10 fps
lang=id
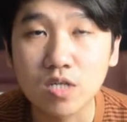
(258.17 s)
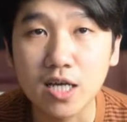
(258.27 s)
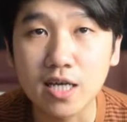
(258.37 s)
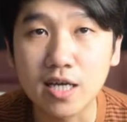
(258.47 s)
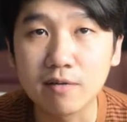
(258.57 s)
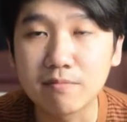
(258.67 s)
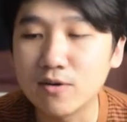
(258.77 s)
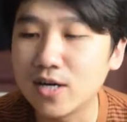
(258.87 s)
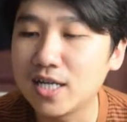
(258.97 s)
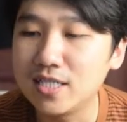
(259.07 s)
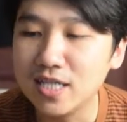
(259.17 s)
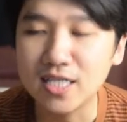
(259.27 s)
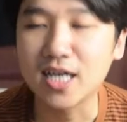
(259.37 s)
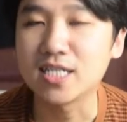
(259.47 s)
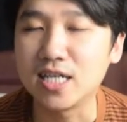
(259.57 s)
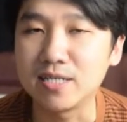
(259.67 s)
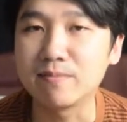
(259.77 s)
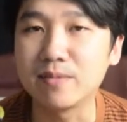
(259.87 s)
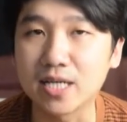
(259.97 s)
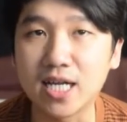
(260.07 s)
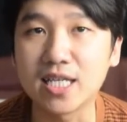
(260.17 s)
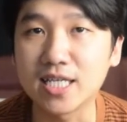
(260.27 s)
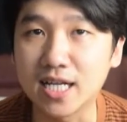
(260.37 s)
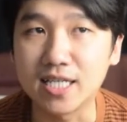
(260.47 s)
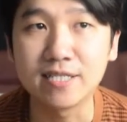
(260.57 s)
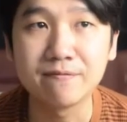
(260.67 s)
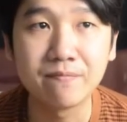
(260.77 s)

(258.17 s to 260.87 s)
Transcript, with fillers: kayak mau aja dikatain berkali-kali